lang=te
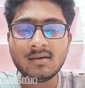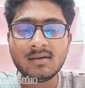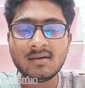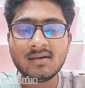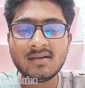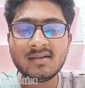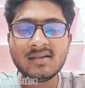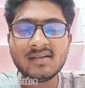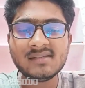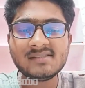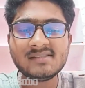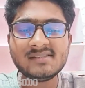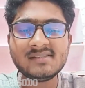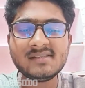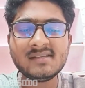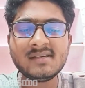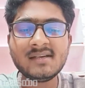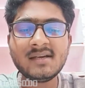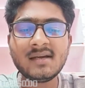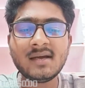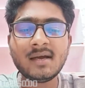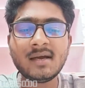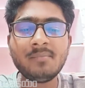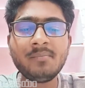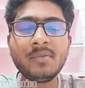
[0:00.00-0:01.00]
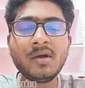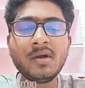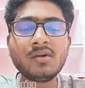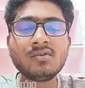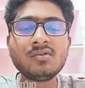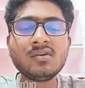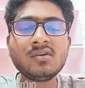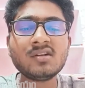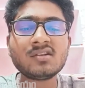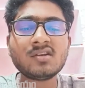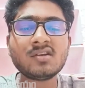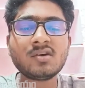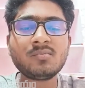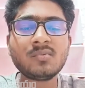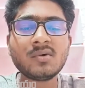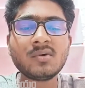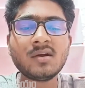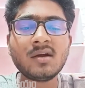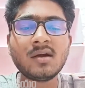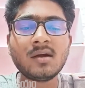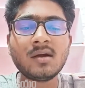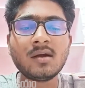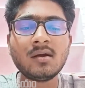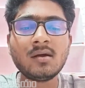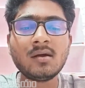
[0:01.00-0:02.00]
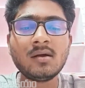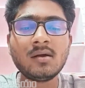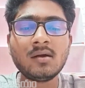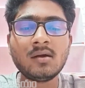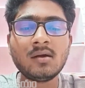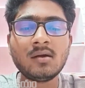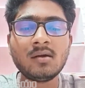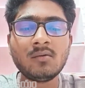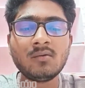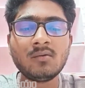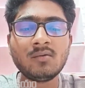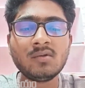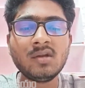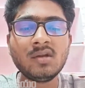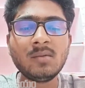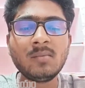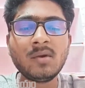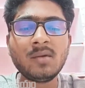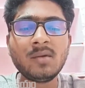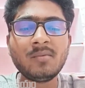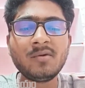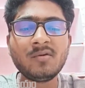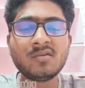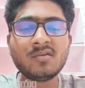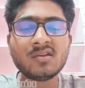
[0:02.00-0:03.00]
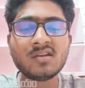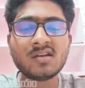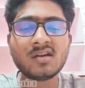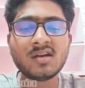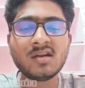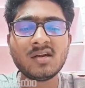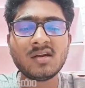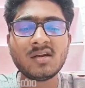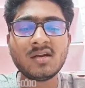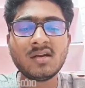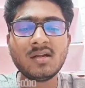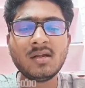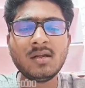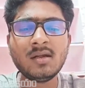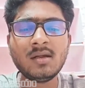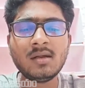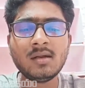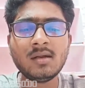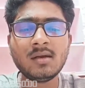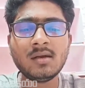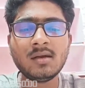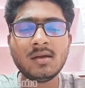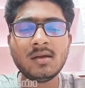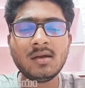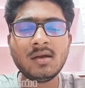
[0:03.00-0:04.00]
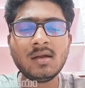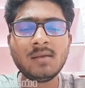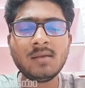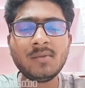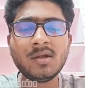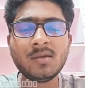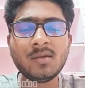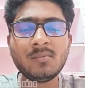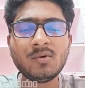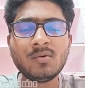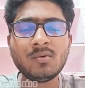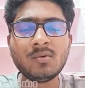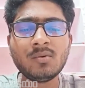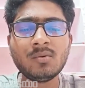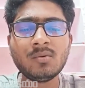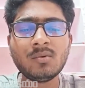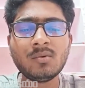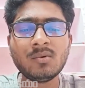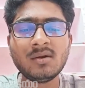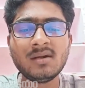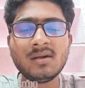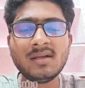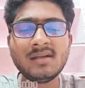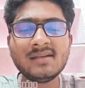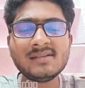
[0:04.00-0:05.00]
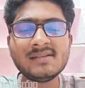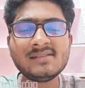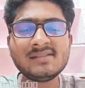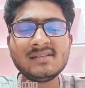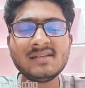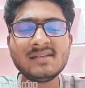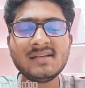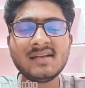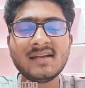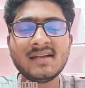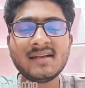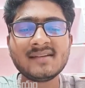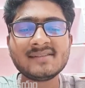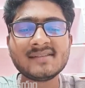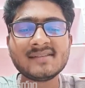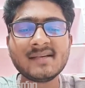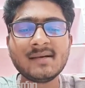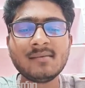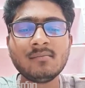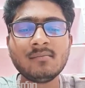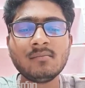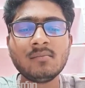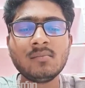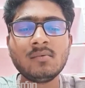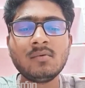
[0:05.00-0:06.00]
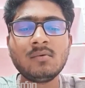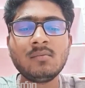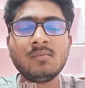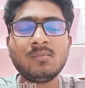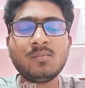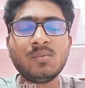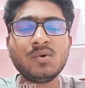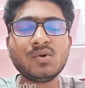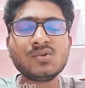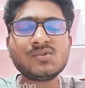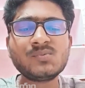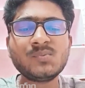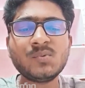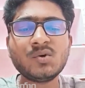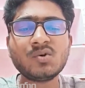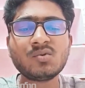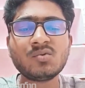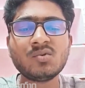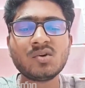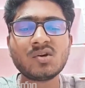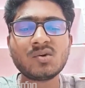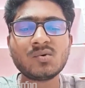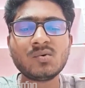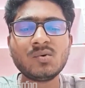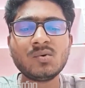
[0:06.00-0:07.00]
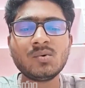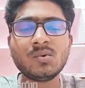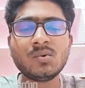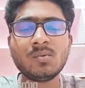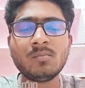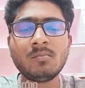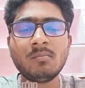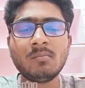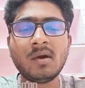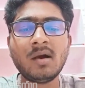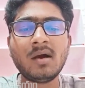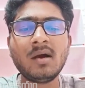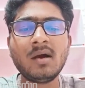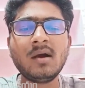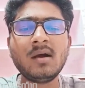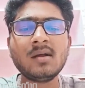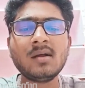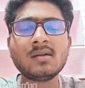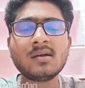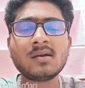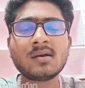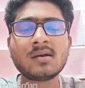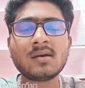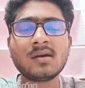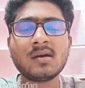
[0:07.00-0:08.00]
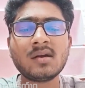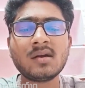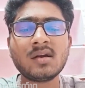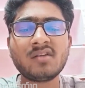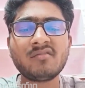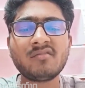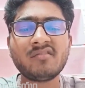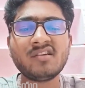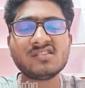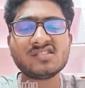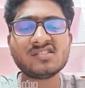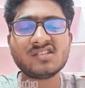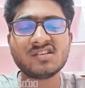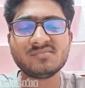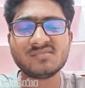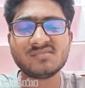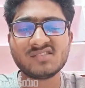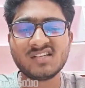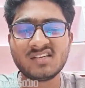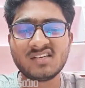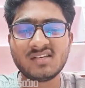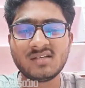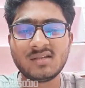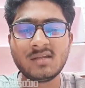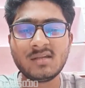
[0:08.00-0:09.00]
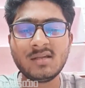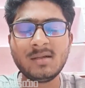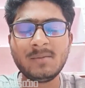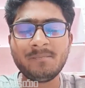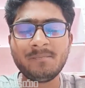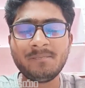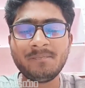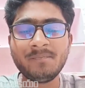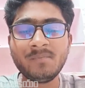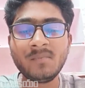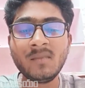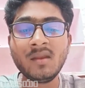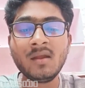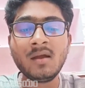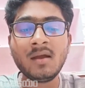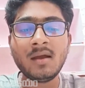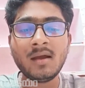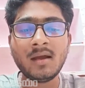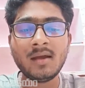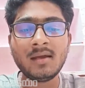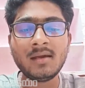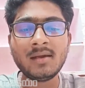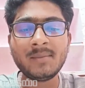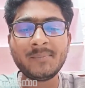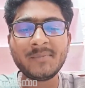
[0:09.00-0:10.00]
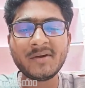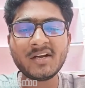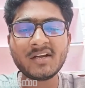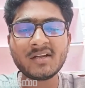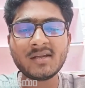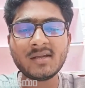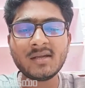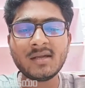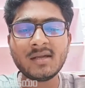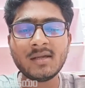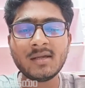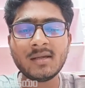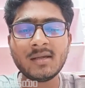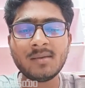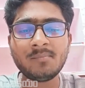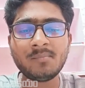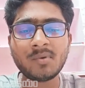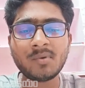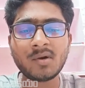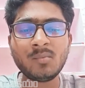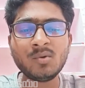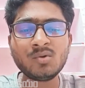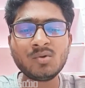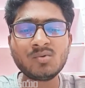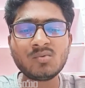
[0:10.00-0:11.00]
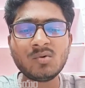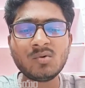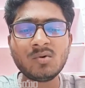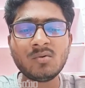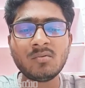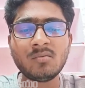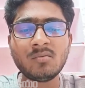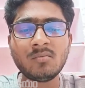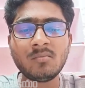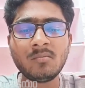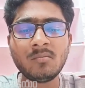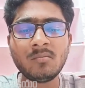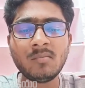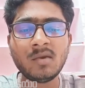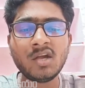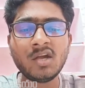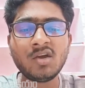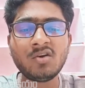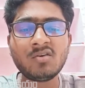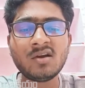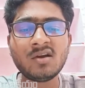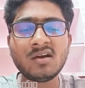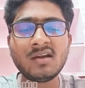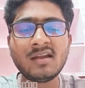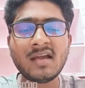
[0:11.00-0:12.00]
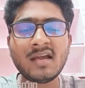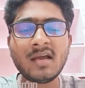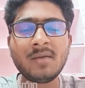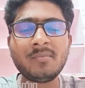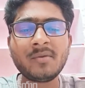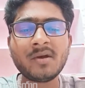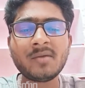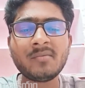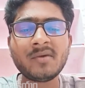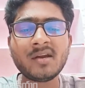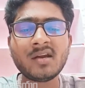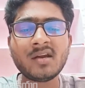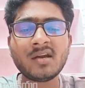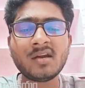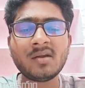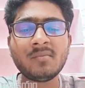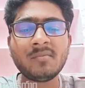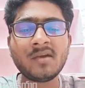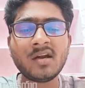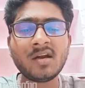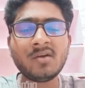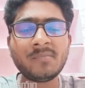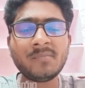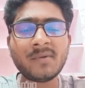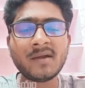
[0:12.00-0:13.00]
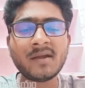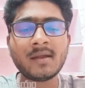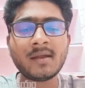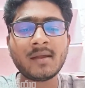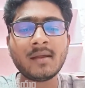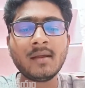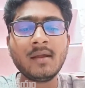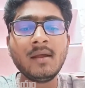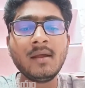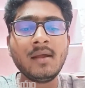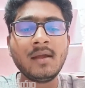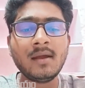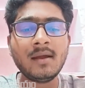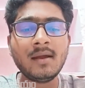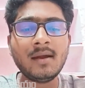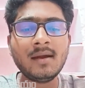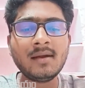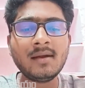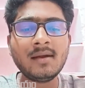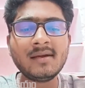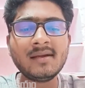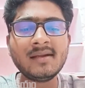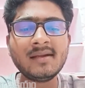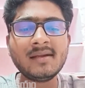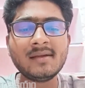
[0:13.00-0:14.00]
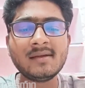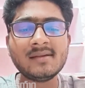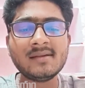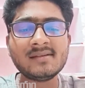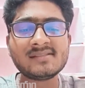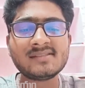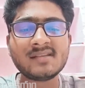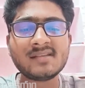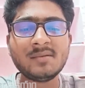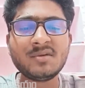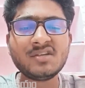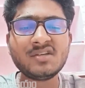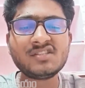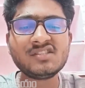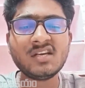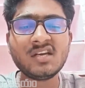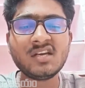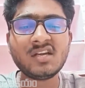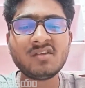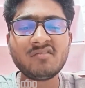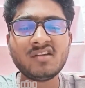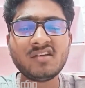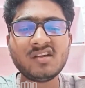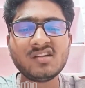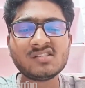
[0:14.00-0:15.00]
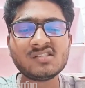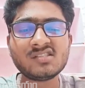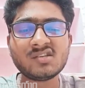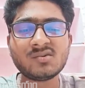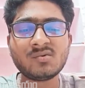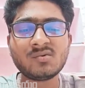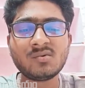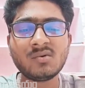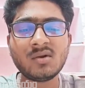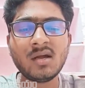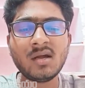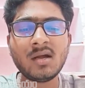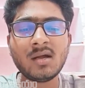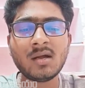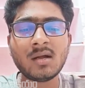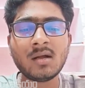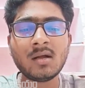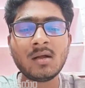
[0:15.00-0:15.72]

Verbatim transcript: డిఎస్సి అభ్యర్థుల తరపున ఉద్యమాభివందనాలండి నిన్న మేము డిఎస్సి ఎగ్జామ్ పోన్ కొరకు మహాధరణ నిర్వహించడం జరిగింది అయినప్పటికీ ప్రభుత్వం మా యొక్క న్యాయపరమైన డిమాండ్పై ఎలాంటి సమీక్ష నిర్వహించకుండా